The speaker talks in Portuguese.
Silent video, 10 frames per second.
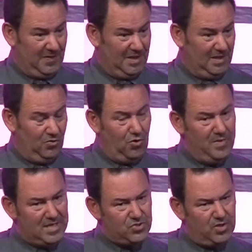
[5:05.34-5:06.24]
Eu
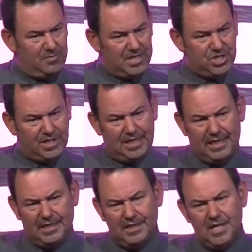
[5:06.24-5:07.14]
começo a
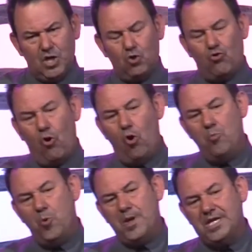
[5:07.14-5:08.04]
imaginar
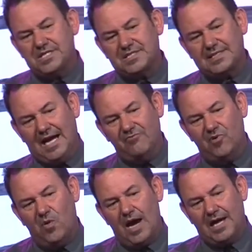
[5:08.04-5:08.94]
como
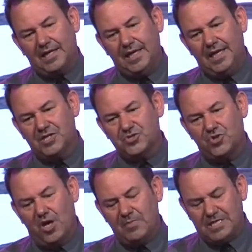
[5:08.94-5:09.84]
estavam aqueles
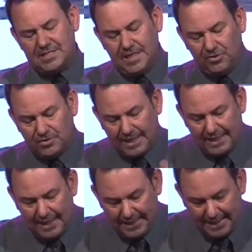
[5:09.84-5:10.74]
homens dentro
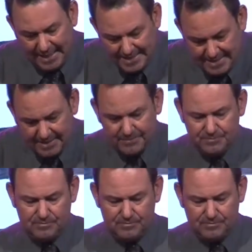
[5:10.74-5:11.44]
daquela casa.